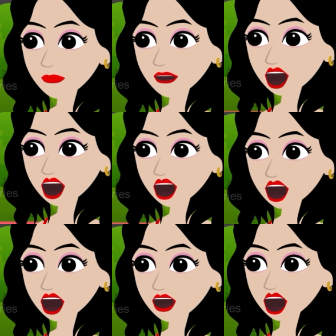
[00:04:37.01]
ऑटो
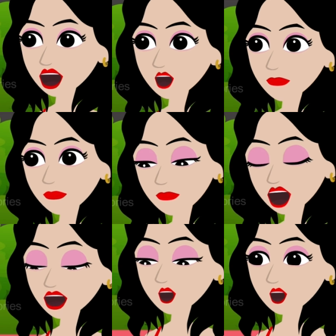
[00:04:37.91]
वाले भैया
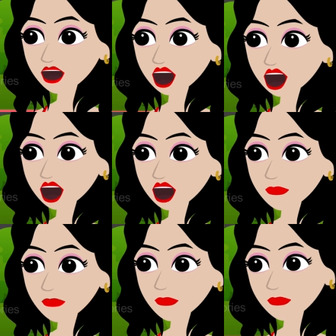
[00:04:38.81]
आप कहाँ हो
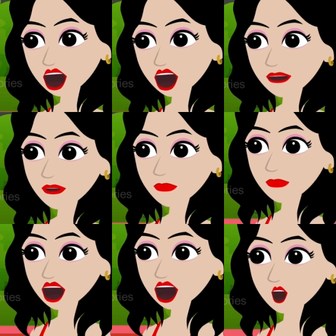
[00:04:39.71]
प्लीज़
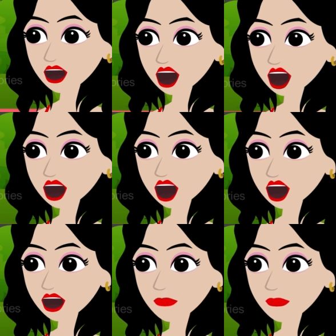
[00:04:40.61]
मेरे सामने
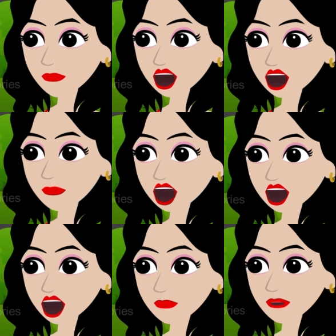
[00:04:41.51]
आइए और
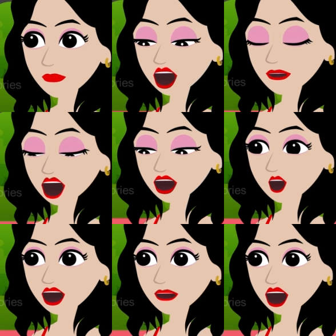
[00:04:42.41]
प्लीज़ मुझे
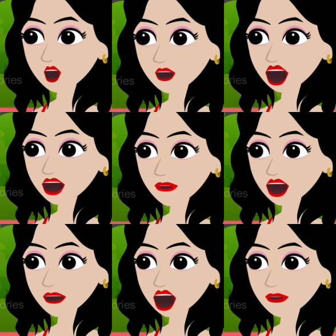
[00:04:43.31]
मेरे घर पर पहुंचा
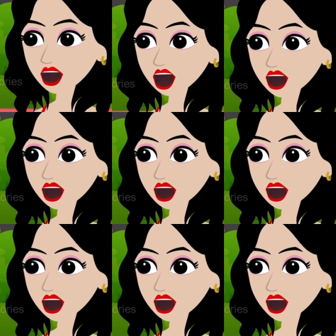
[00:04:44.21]
दीजिए